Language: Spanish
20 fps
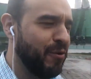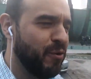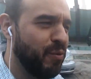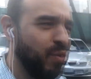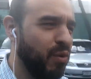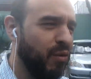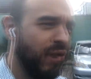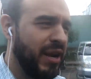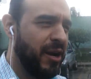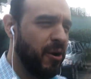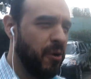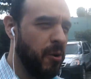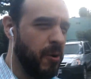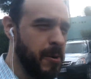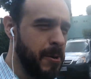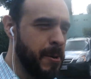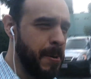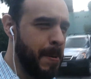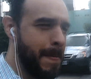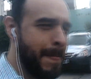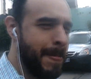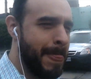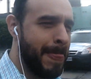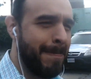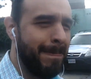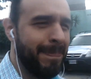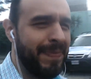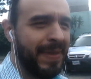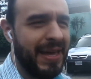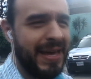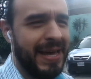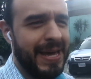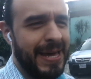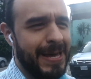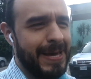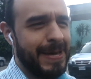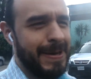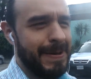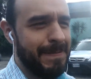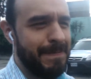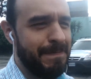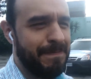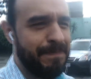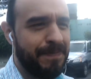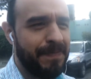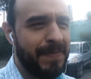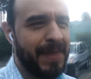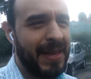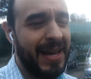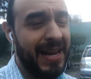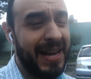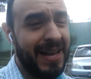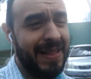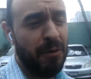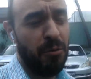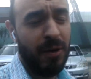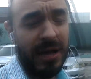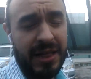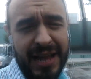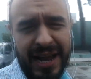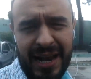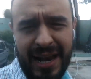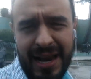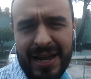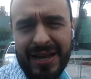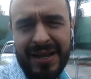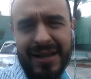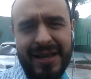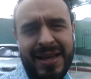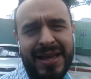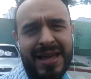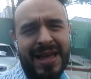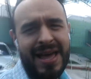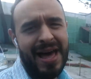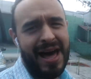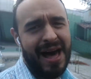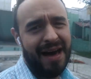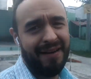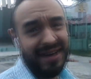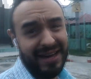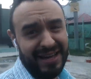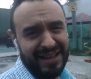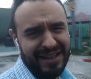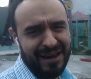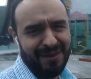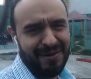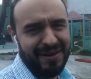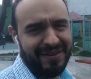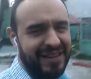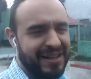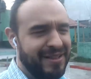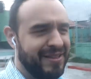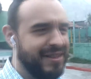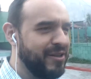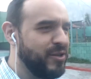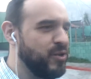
público eh, era de Guatel, había que tener bastantes